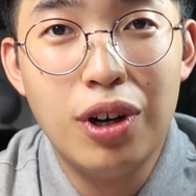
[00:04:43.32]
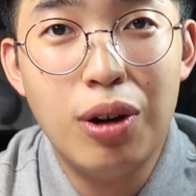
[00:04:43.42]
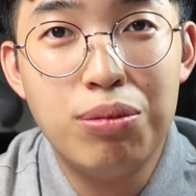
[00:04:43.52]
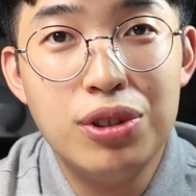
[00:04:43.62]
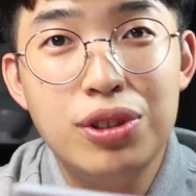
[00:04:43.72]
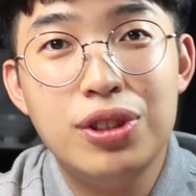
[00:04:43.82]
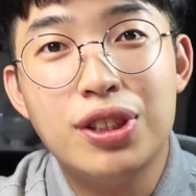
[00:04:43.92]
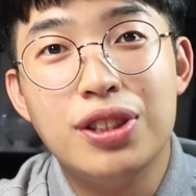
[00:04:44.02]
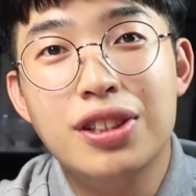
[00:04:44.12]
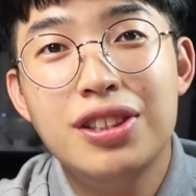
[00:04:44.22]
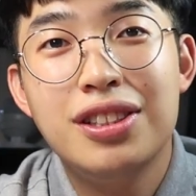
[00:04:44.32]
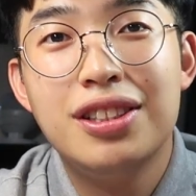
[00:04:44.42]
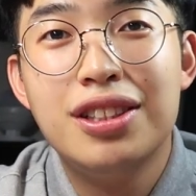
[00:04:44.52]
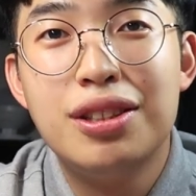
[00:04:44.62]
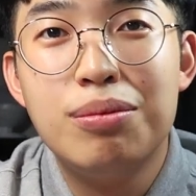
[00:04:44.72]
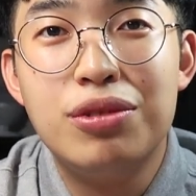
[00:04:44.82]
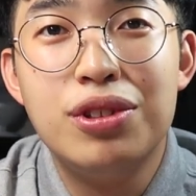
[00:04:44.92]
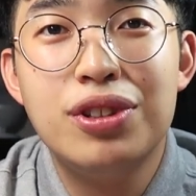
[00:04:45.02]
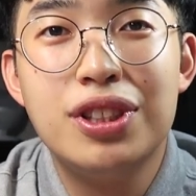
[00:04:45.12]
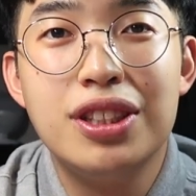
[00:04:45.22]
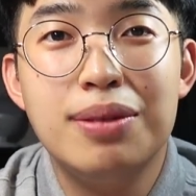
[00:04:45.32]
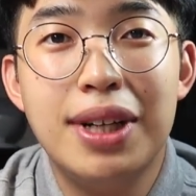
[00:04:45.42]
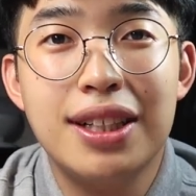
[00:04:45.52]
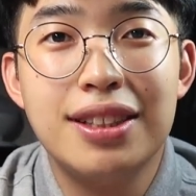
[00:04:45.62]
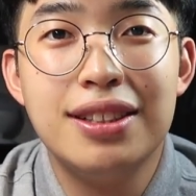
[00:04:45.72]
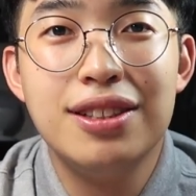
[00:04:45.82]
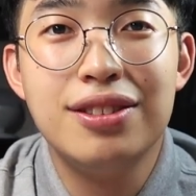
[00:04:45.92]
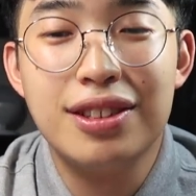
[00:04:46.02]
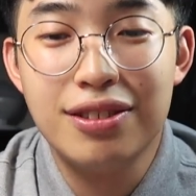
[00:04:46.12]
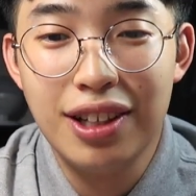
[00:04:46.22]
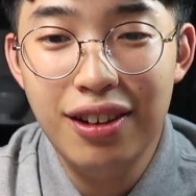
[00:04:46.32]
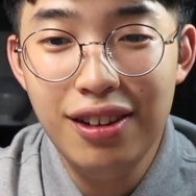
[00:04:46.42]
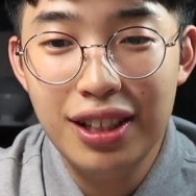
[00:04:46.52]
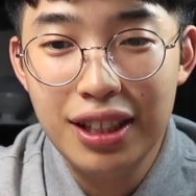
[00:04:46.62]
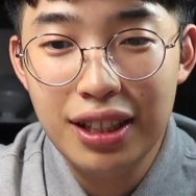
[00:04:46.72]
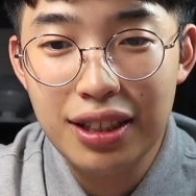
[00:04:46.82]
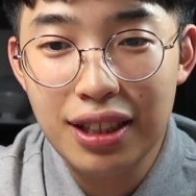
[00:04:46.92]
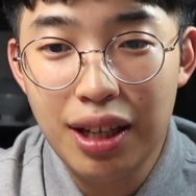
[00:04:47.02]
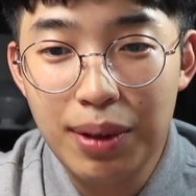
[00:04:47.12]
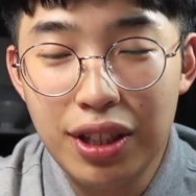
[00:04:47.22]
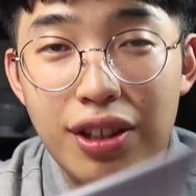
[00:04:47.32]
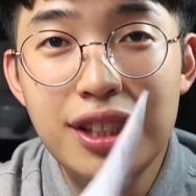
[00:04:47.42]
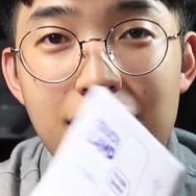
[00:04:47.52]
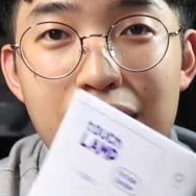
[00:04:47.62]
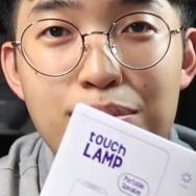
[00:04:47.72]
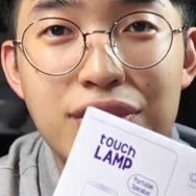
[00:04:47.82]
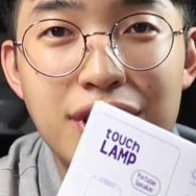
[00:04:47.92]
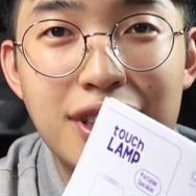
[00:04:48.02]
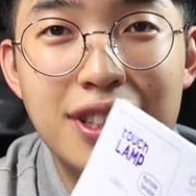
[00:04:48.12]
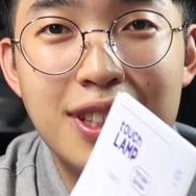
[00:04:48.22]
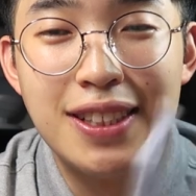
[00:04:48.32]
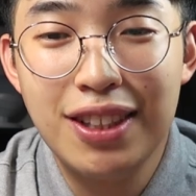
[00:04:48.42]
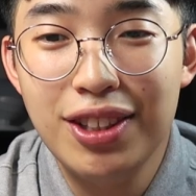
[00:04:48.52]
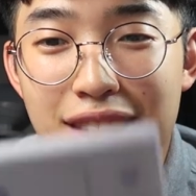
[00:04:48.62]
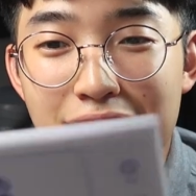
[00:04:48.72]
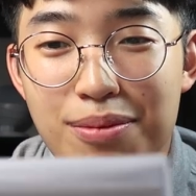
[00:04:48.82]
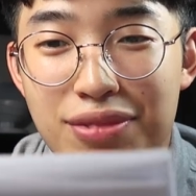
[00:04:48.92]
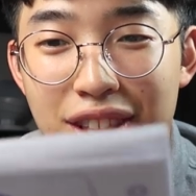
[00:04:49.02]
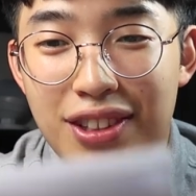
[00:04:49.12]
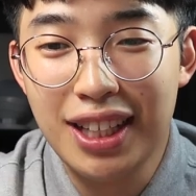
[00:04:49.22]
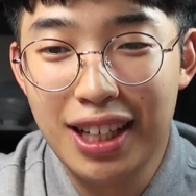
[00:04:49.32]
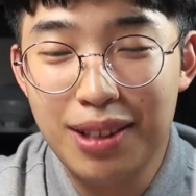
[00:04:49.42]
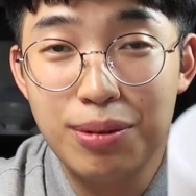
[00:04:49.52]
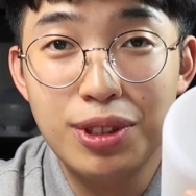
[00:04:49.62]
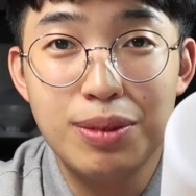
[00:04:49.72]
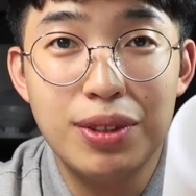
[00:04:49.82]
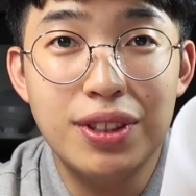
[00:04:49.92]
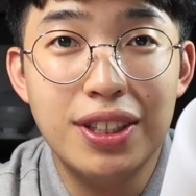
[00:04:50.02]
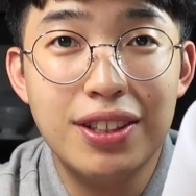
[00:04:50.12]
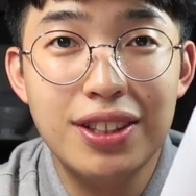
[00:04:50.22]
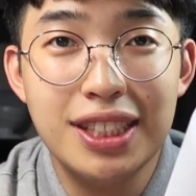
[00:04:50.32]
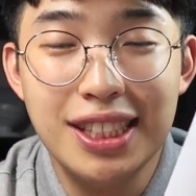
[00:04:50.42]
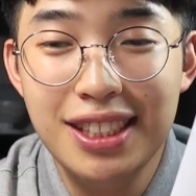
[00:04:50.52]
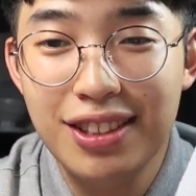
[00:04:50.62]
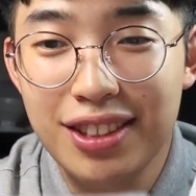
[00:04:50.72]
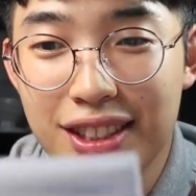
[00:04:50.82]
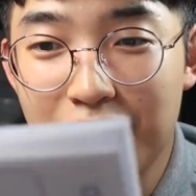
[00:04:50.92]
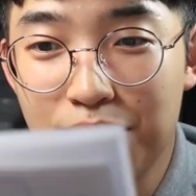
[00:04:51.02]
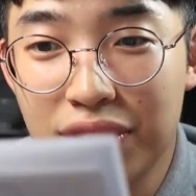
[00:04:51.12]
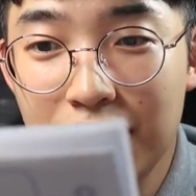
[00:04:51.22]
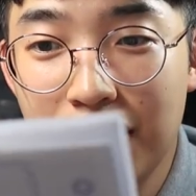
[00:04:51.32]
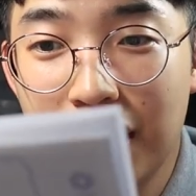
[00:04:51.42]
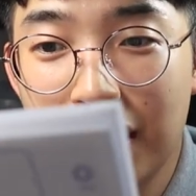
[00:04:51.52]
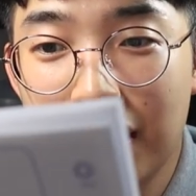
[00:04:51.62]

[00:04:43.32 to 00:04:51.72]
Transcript: 어, 블루투스 블루투스 음악을 들을 수 있고요. 그 다음에 터치램프 터치램프예요. 여기 아까 보이시면 이 터치, 터치램프.